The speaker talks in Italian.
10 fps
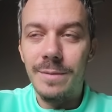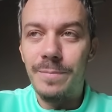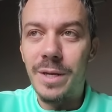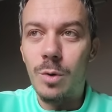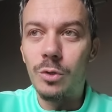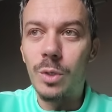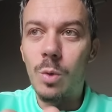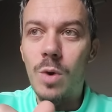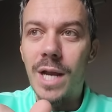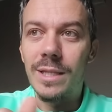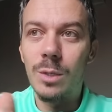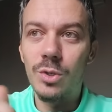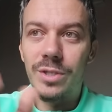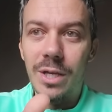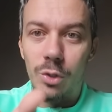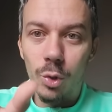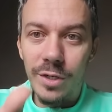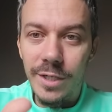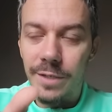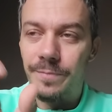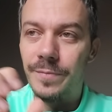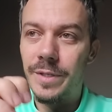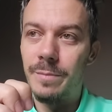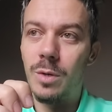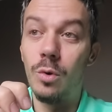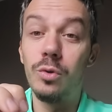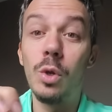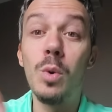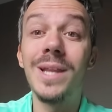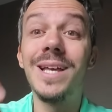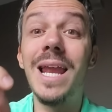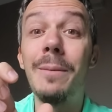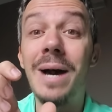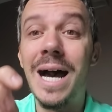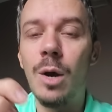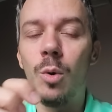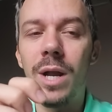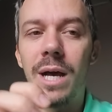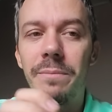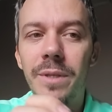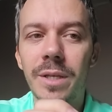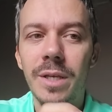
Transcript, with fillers: per quanto riguarda lo stadio lì, per quanto riguarda la Maura,